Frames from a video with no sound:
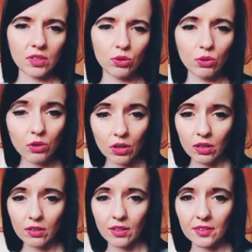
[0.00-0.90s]

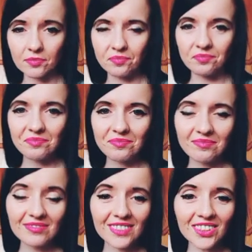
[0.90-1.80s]
kurde,
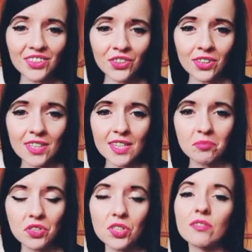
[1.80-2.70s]
do końca
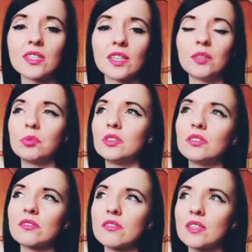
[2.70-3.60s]
miesiąca niby
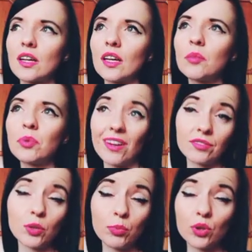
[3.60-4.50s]
zostaje
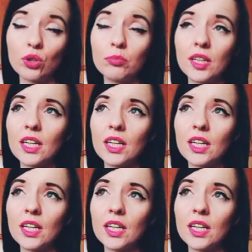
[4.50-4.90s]
prawdopodobnie.